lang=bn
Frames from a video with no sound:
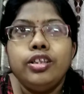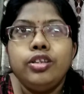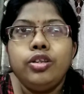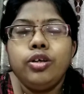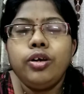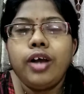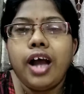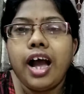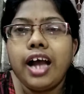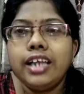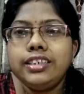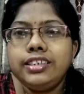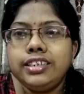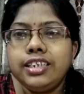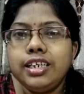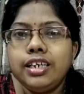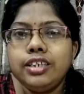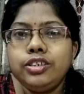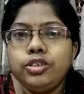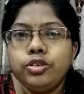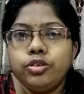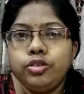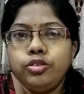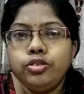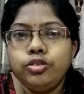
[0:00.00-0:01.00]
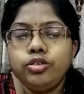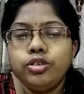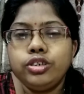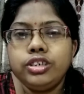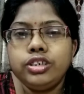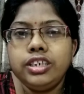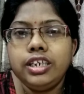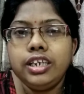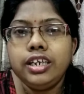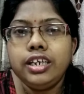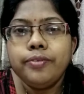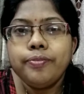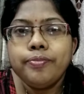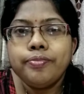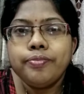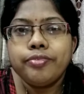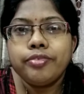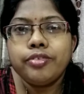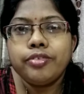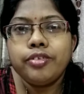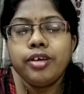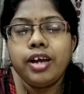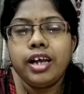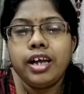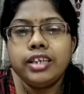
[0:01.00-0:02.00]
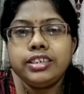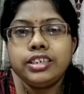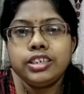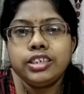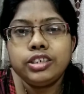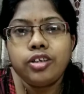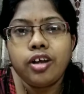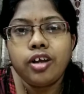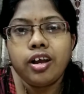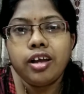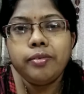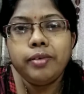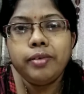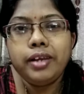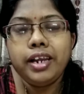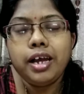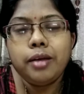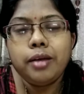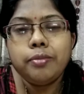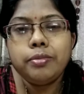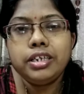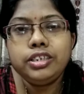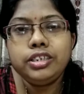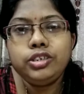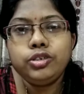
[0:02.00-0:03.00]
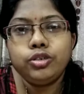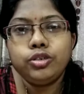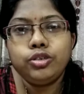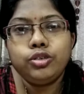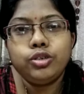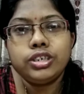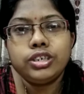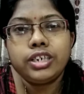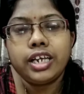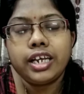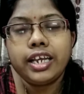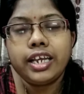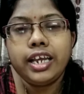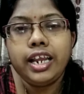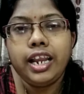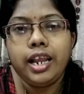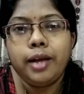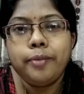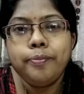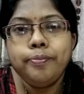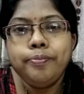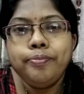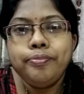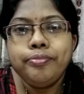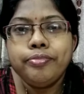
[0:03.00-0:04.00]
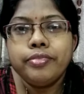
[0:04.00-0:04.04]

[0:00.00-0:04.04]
তো আজকে চতুর্দশী তো আজকে সকালবেলা আমরা চোদ্দো শাক খেলাম